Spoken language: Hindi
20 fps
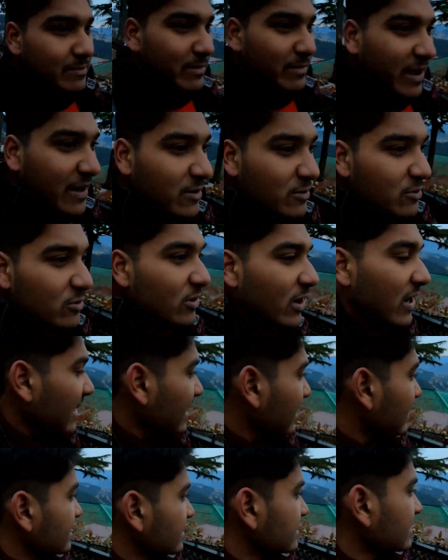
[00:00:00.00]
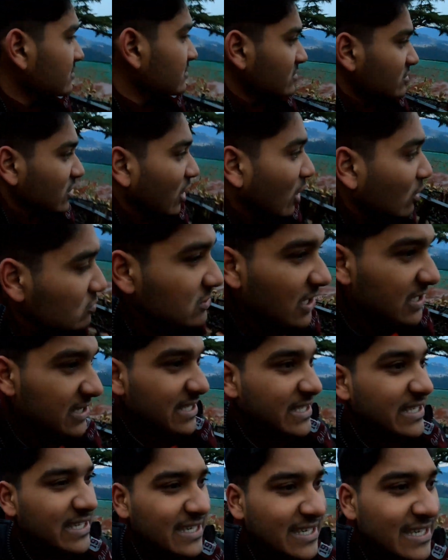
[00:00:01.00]
ये मेन रोड है नीचे
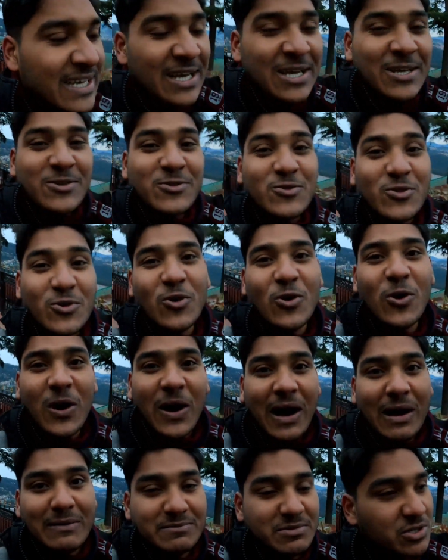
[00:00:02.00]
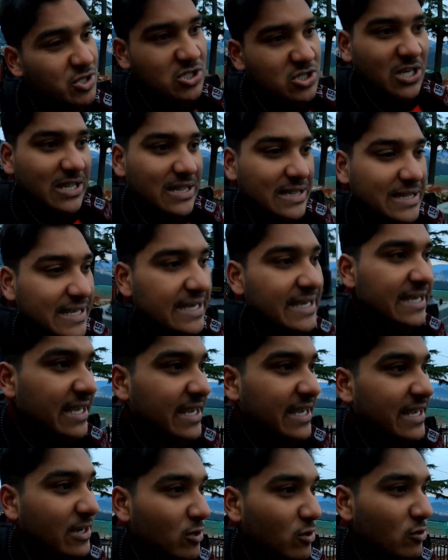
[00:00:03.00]
जाती है तो अभी तो चलते हैं
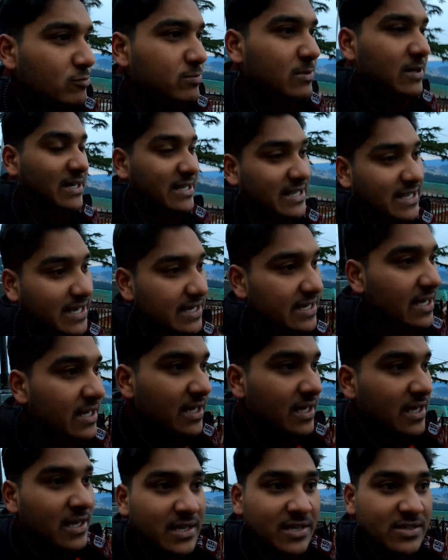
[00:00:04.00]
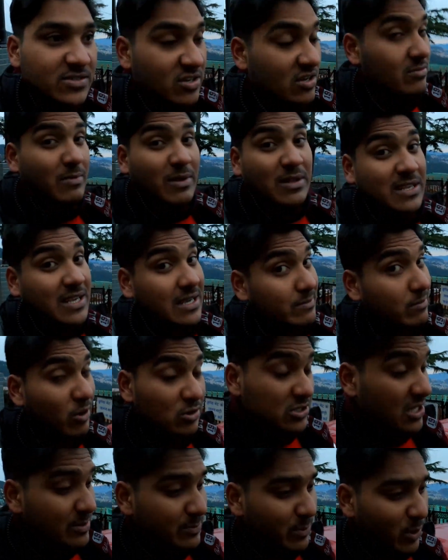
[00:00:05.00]
कि होप करते हैं यार ट्रेन मिल जाए
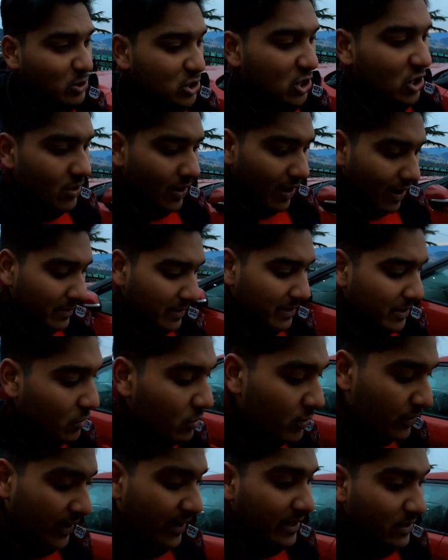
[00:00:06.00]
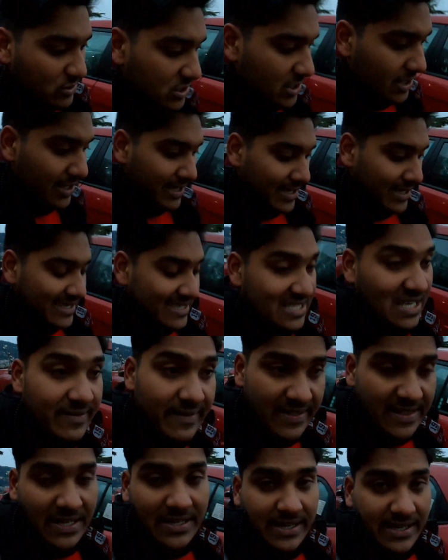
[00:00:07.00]
बहुत जल्दी पहुंच गया हूँ अभी हो रहे हैं कुछ
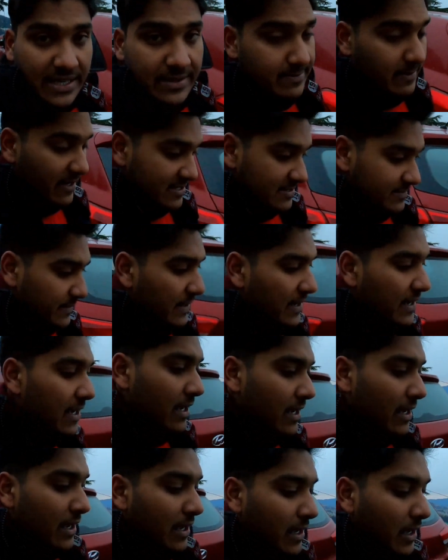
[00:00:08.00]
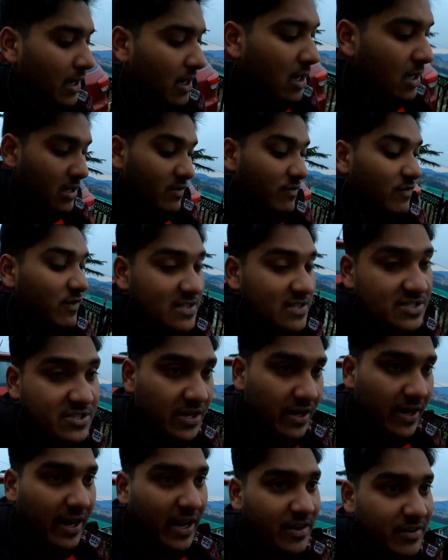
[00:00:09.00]
सेवन थर्टी के पास में अगर
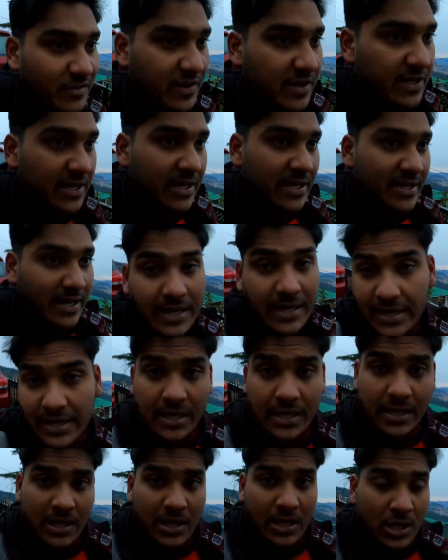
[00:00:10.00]
फर्स्ट ट्रेन एट फिफ्टीन की रही